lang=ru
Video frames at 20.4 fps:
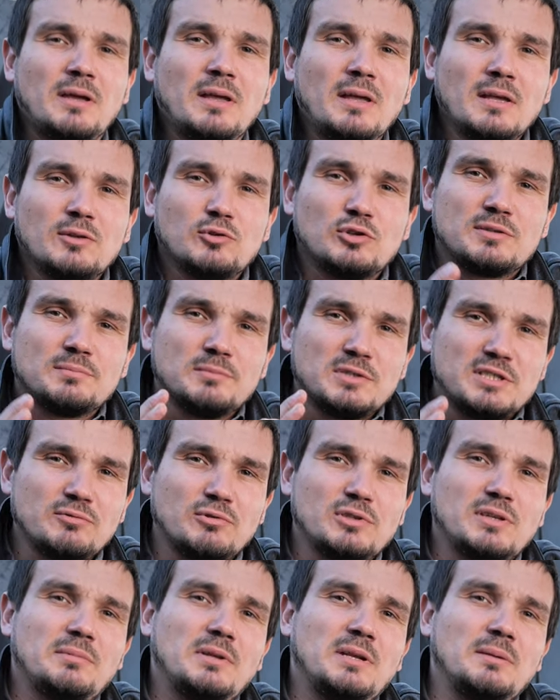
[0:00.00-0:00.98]
То есть мы
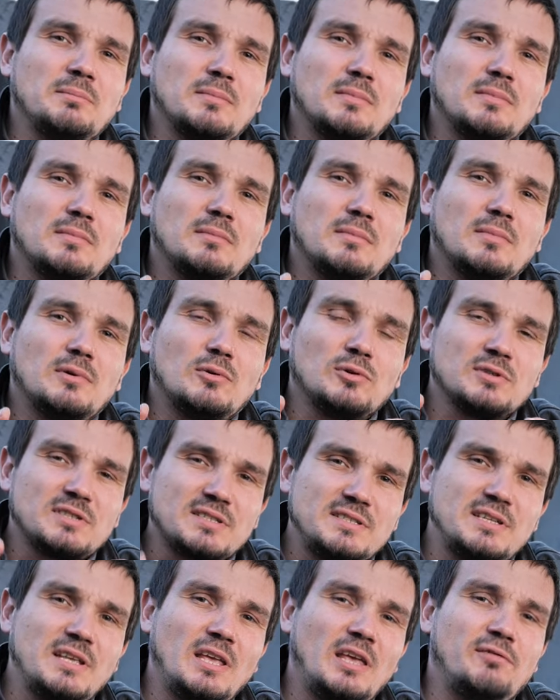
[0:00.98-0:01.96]
сегодня говорим по
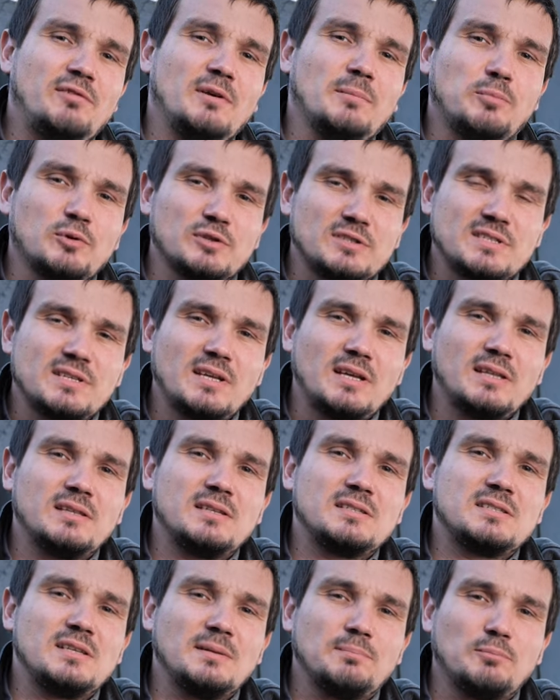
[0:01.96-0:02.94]
сейфе, по
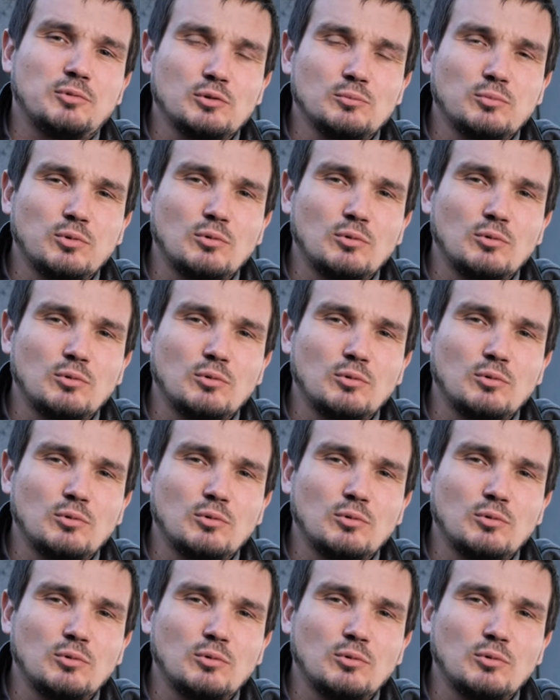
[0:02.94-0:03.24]
ценности, под